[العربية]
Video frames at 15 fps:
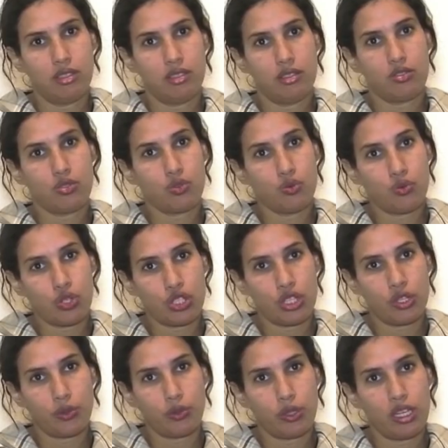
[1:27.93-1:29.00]
ما آه،
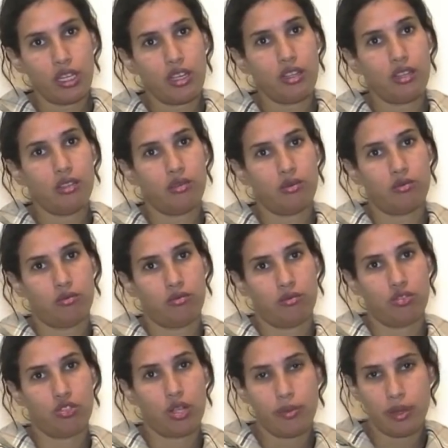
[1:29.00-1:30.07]
تزوجش انا وياه
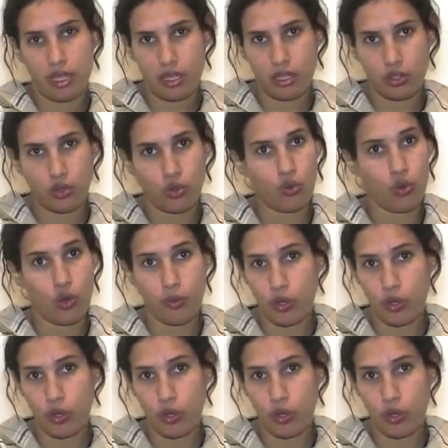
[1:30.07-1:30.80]
جاب لي العدول